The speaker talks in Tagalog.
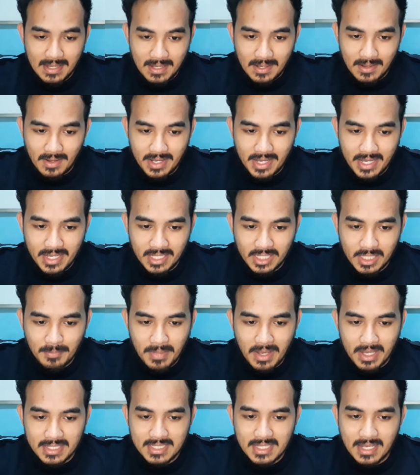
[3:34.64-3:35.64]
Okay? Ito
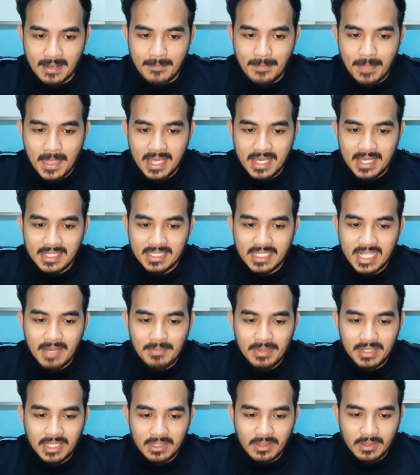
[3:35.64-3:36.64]
pa isa.
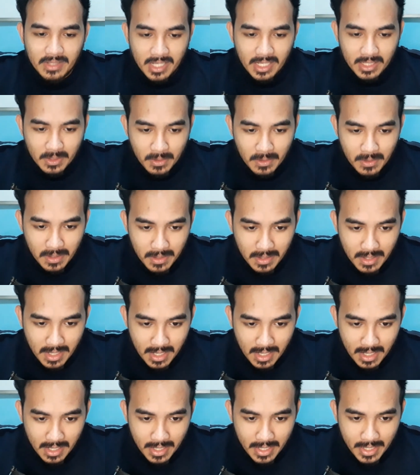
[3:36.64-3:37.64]
Sinabi dito, ito
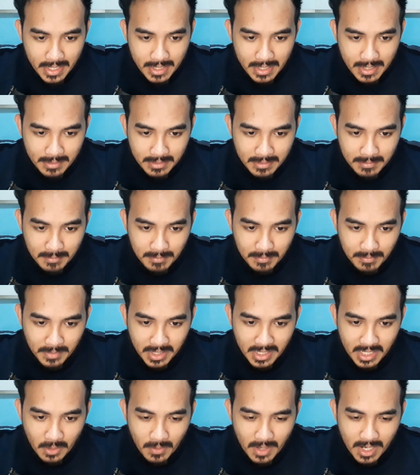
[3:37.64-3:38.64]
ay
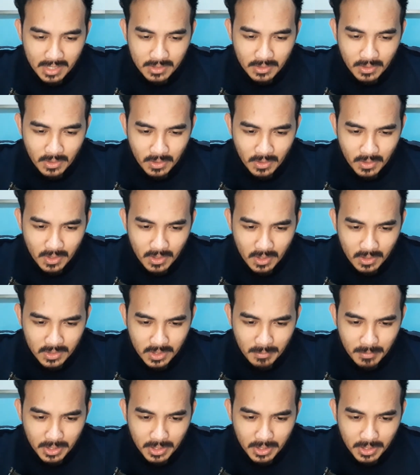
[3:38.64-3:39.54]
ginawa noong October